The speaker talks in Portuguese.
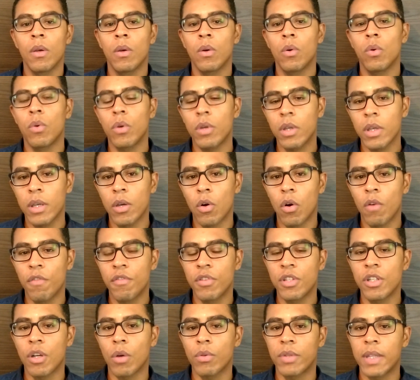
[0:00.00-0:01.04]
o que
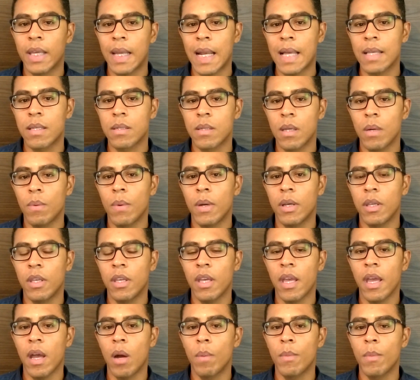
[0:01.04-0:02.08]
houve de alteração
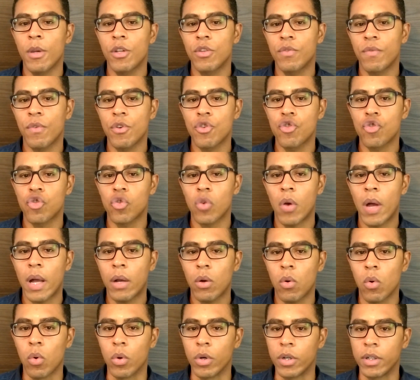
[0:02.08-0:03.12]
aqui realmente foi só a
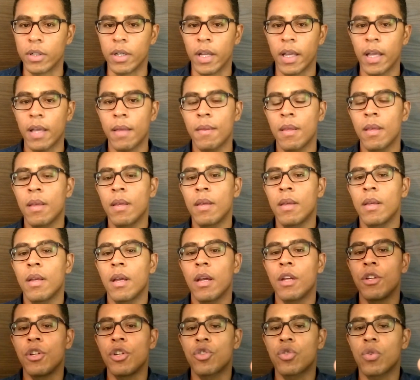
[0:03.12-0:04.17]
cor, né?
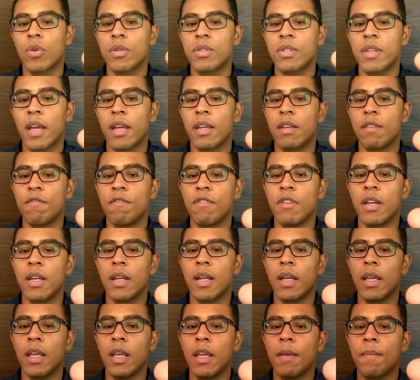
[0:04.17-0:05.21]
A gente consegue
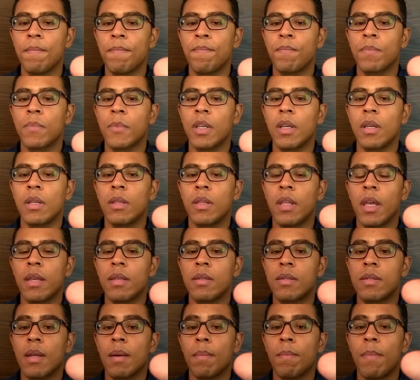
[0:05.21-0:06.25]
ver aí que tem
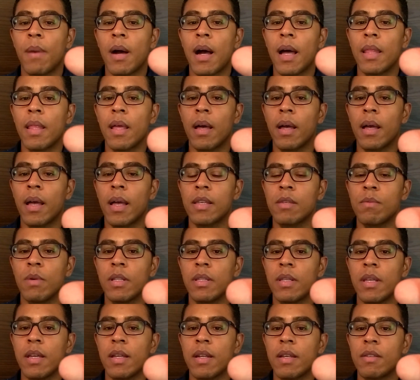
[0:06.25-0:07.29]
estampada as
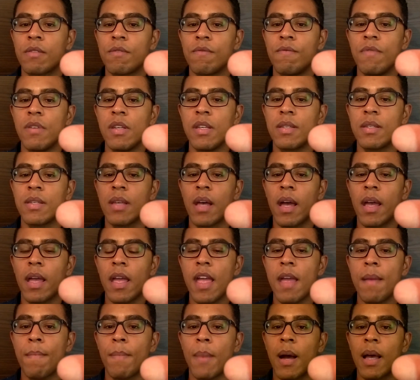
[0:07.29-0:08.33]
bandeiras Visa
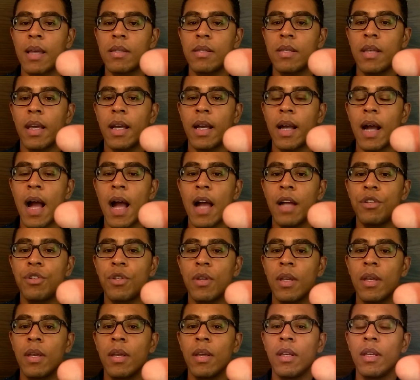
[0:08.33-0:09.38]
e
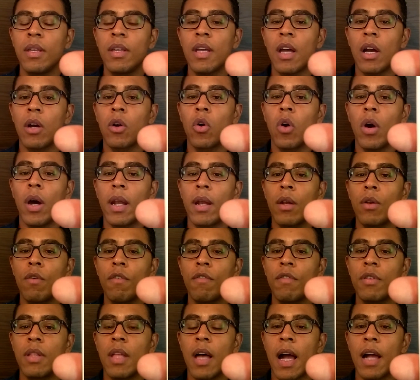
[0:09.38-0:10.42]
Mastercard. E agora,
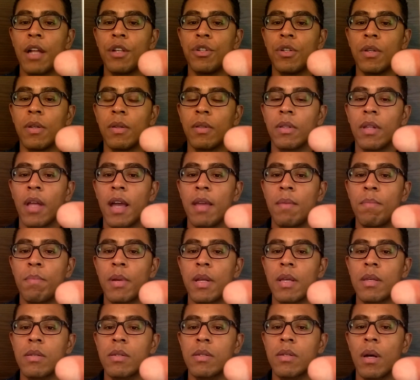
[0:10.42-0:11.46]
novidade, na
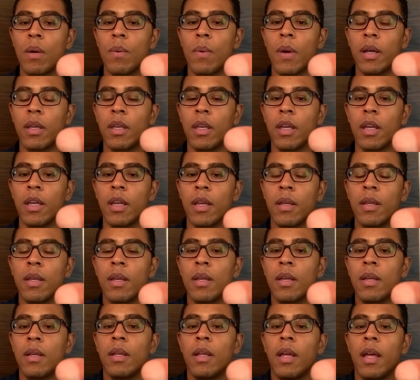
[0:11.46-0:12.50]
impressão aqui
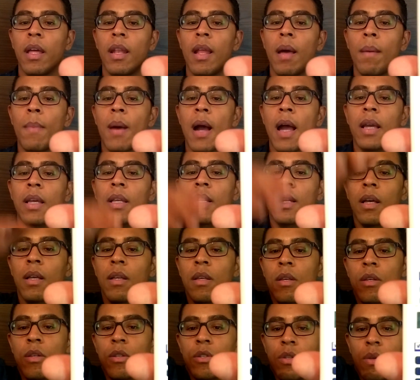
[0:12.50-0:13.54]
é na máquina,
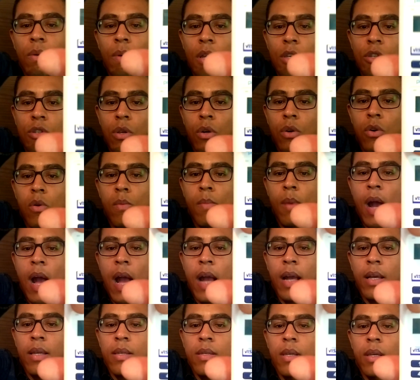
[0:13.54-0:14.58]
são as
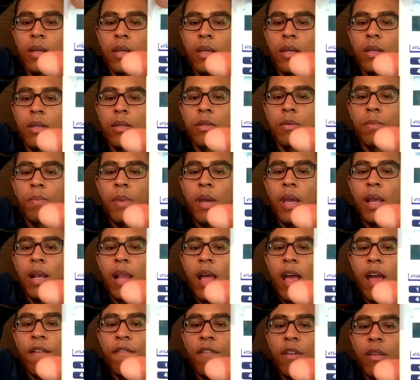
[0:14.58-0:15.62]
logomarcas aqui de
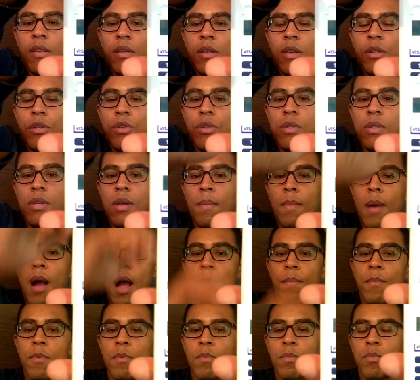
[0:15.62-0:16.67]
Payleven e de
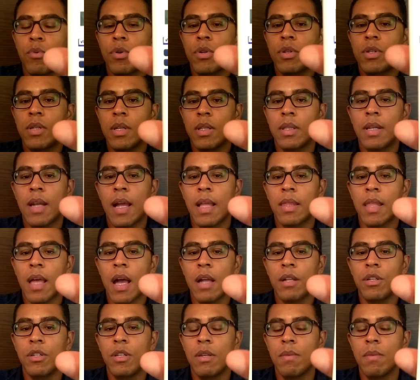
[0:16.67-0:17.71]
Samaco, por se tratar de